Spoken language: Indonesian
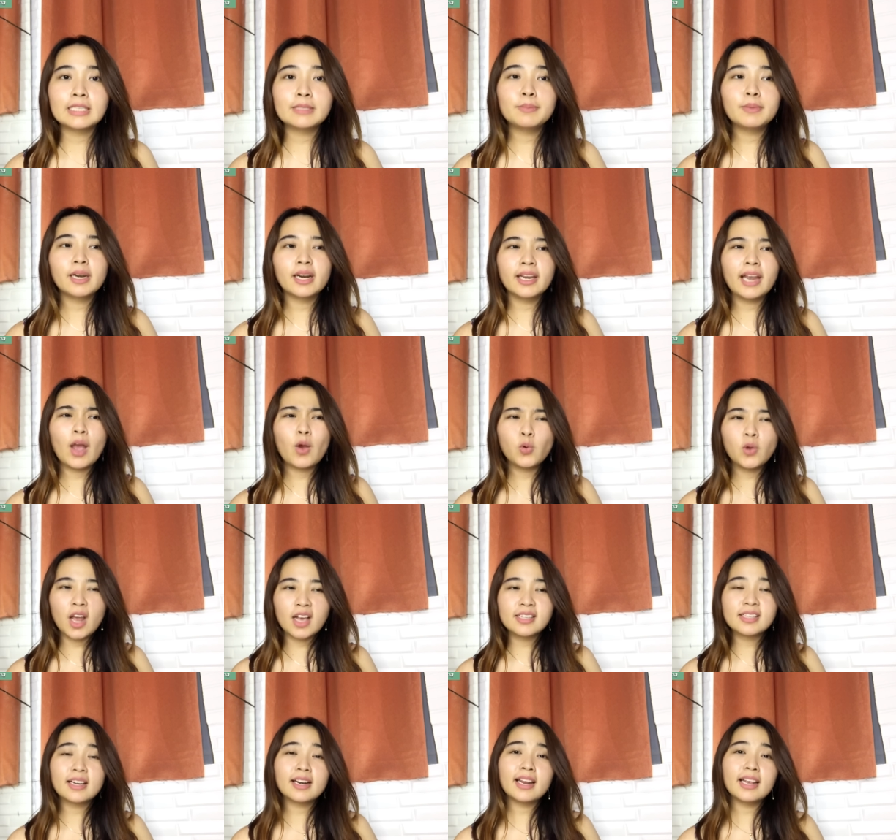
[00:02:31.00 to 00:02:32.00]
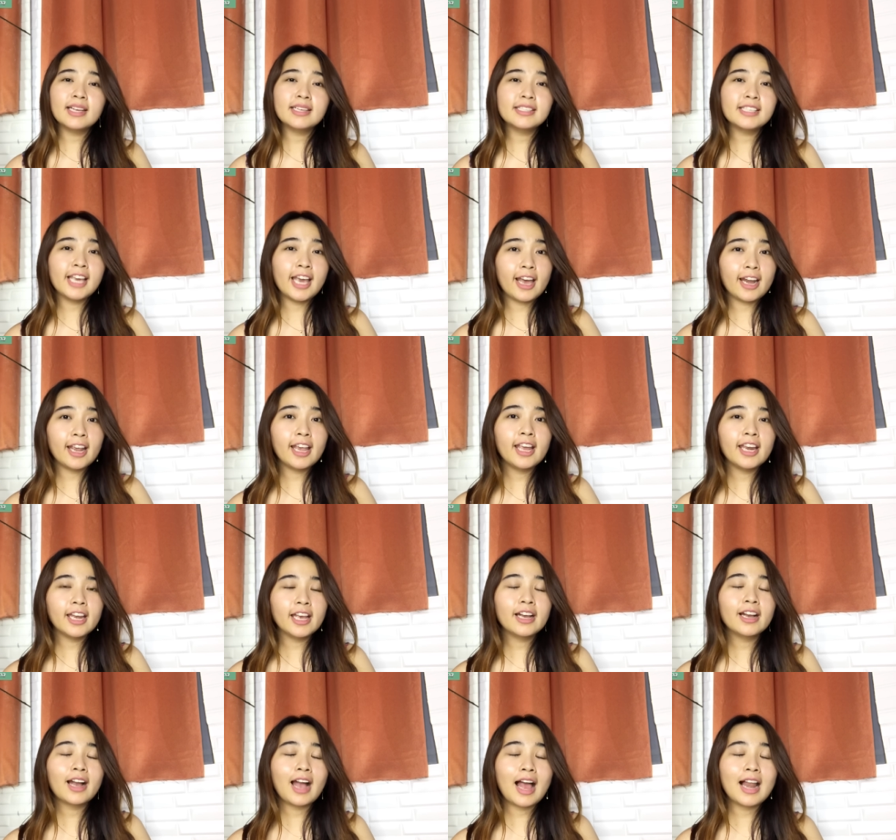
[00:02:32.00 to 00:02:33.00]
nah sebenarnya aku udah sering sharing
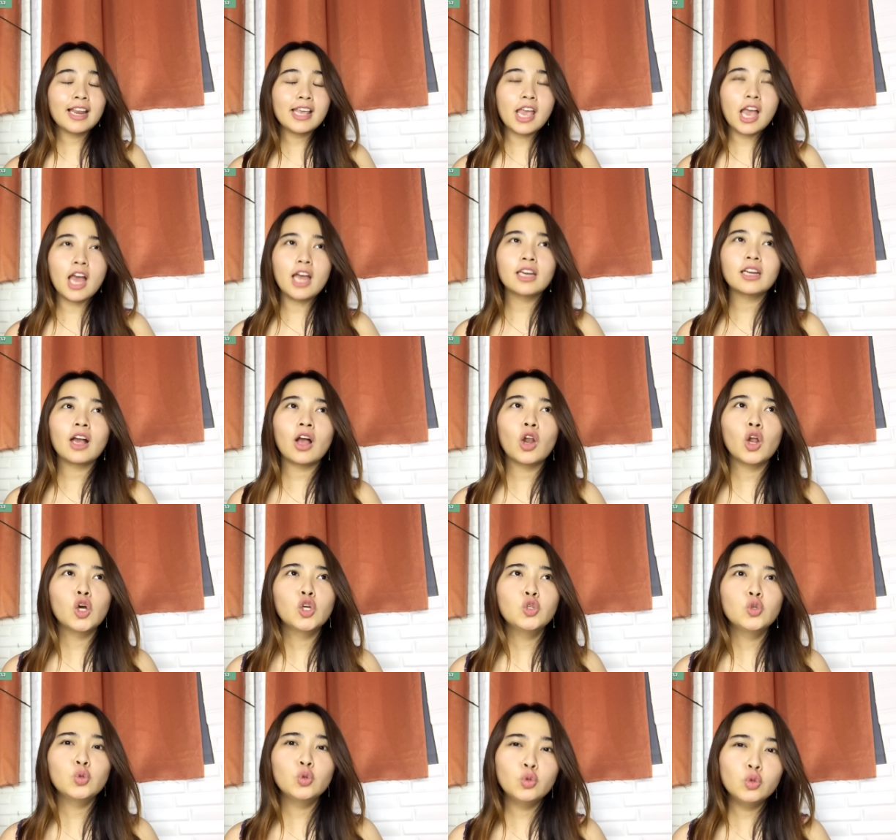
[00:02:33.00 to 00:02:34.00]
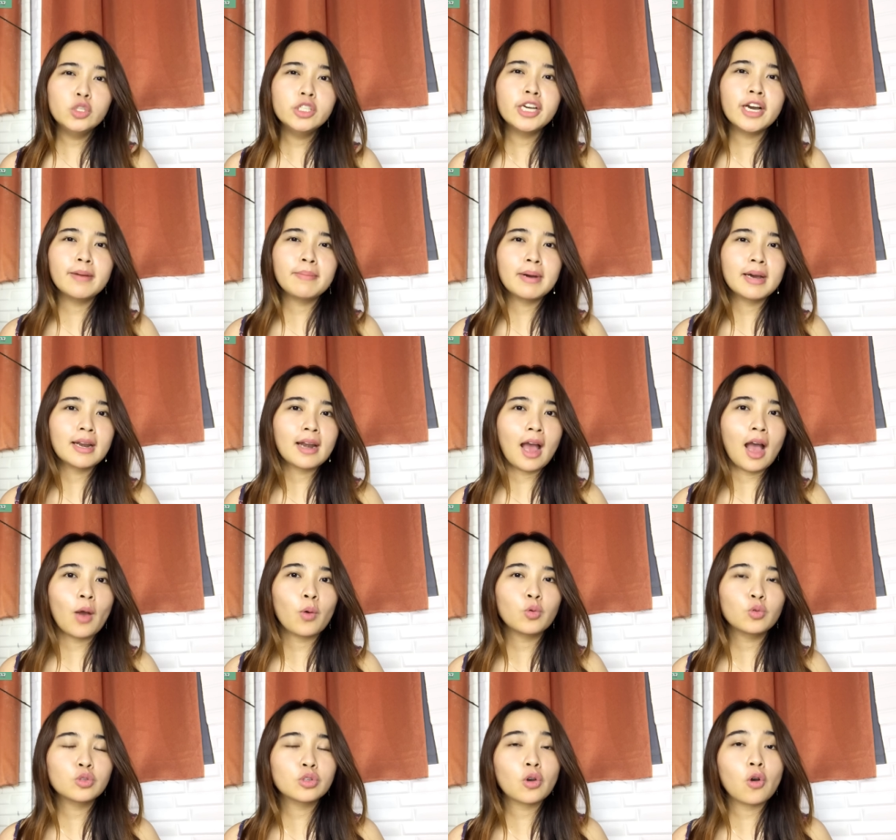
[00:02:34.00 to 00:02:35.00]
ini ke kalian kalau dulu zaman
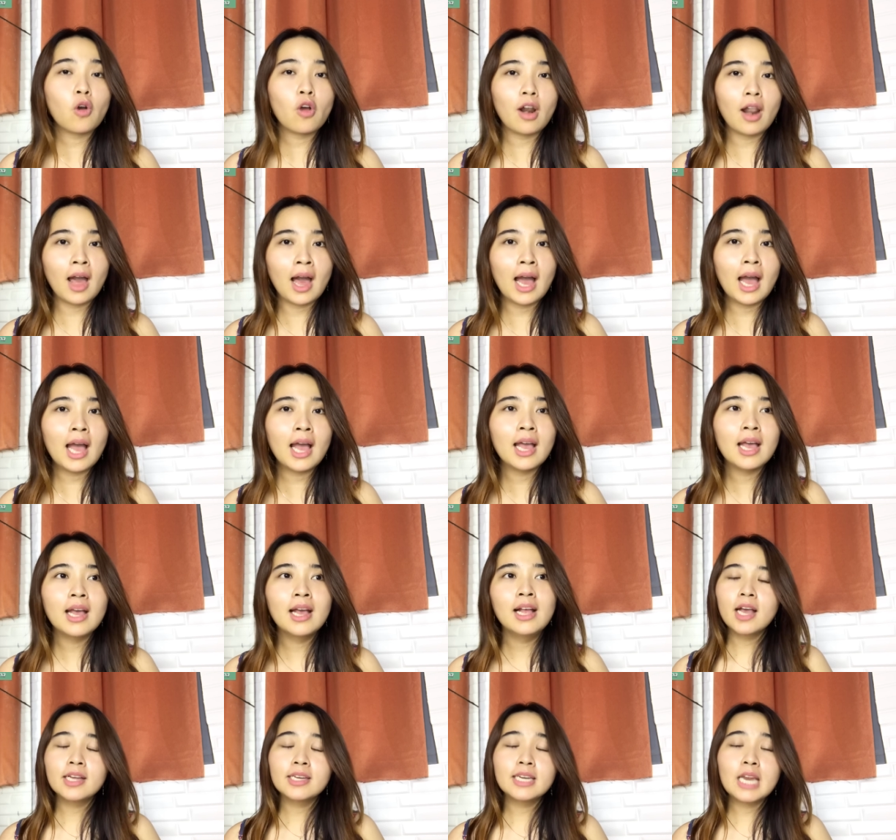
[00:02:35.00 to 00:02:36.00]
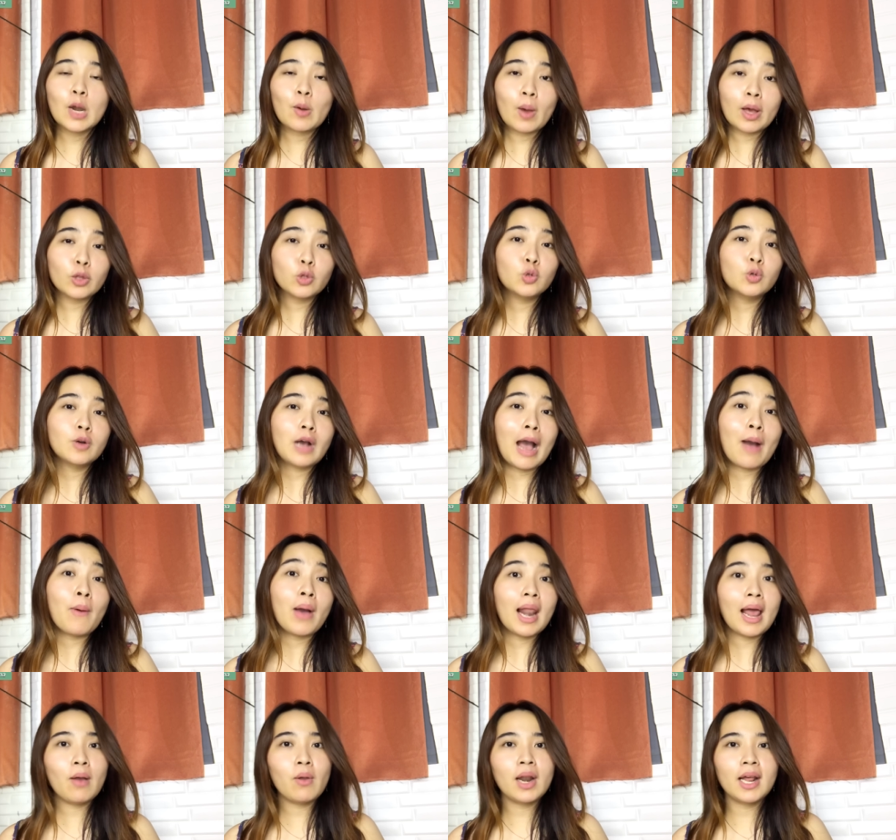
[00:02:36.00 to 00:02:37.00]
aku sekolah dan waktu
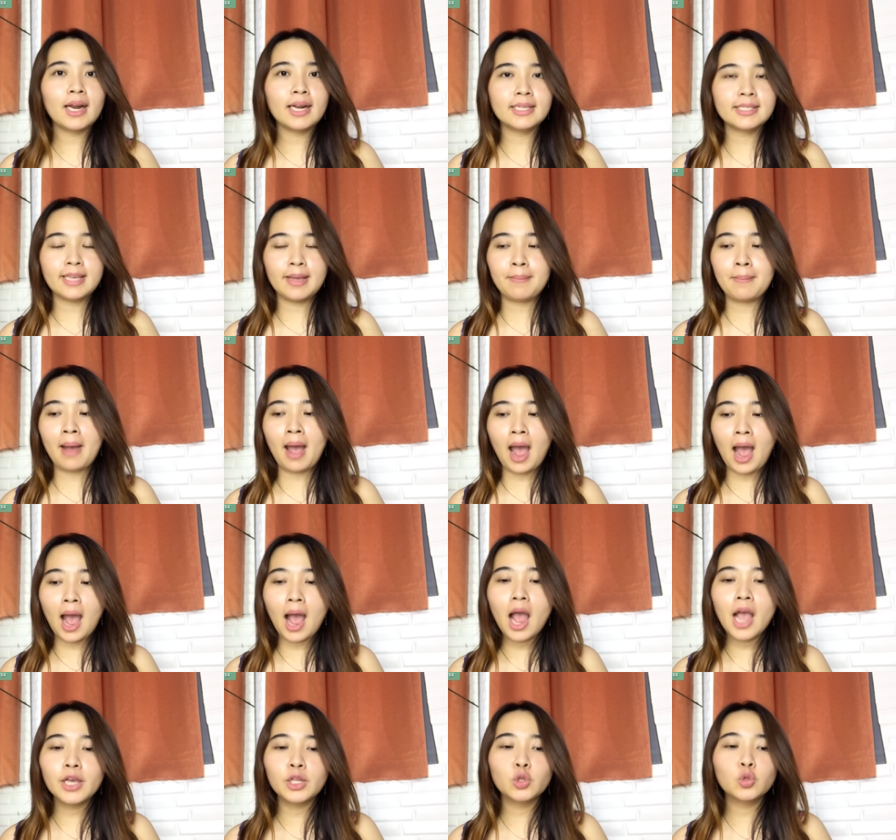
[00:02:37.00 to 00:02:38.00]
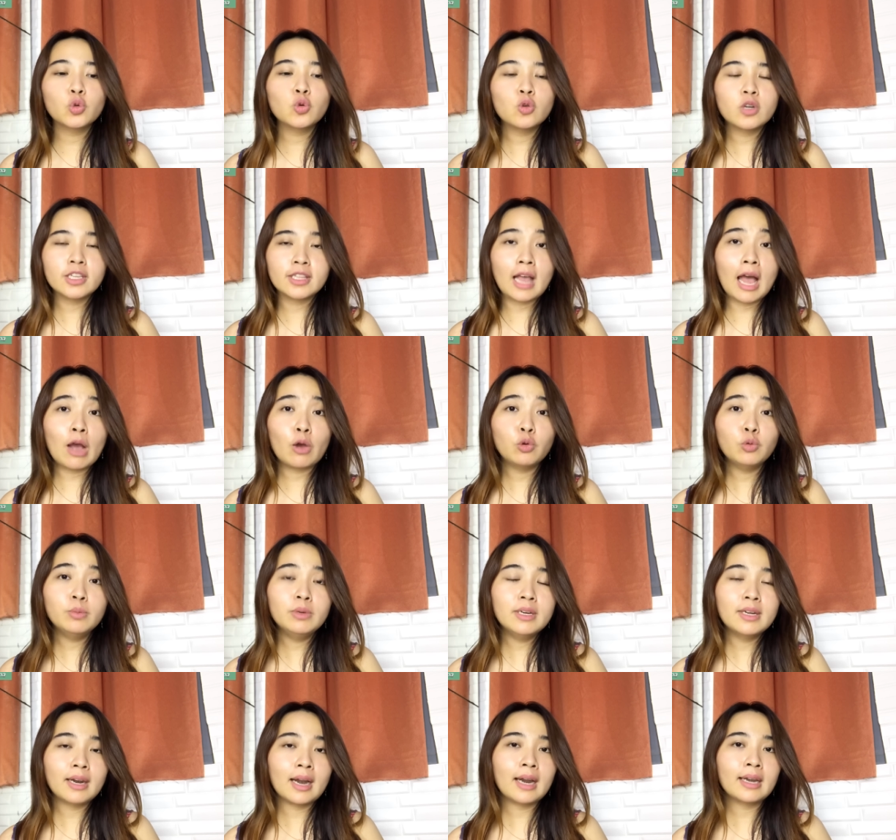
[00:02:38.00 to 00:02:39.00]
awal-awal SMA itu kulit aku
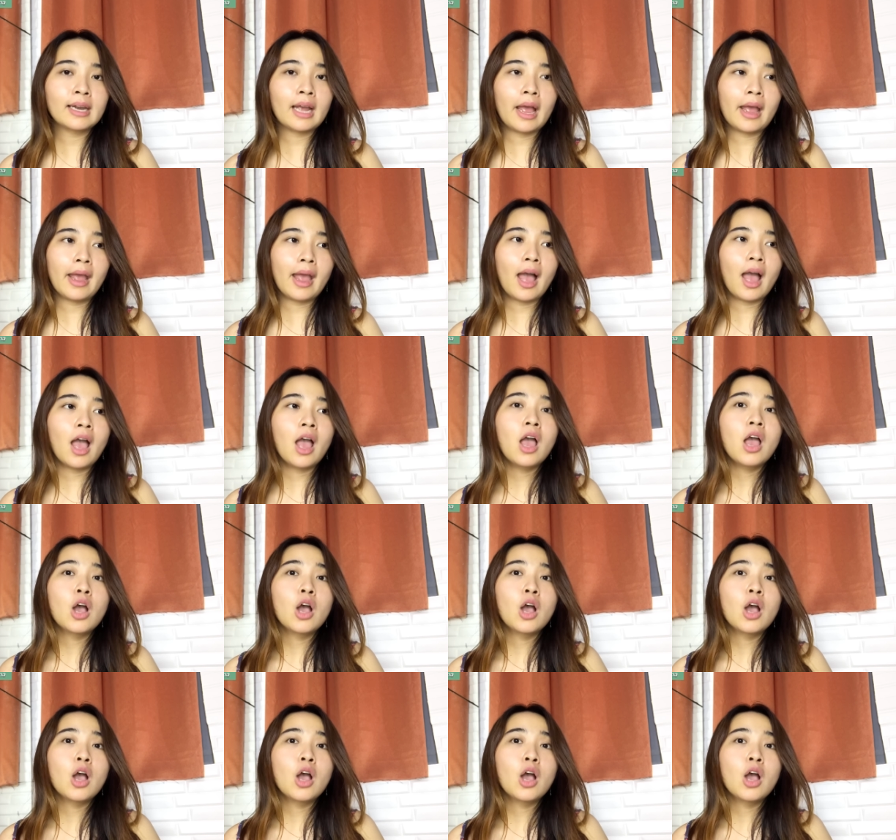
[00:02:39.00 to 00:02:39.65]
beneran kayak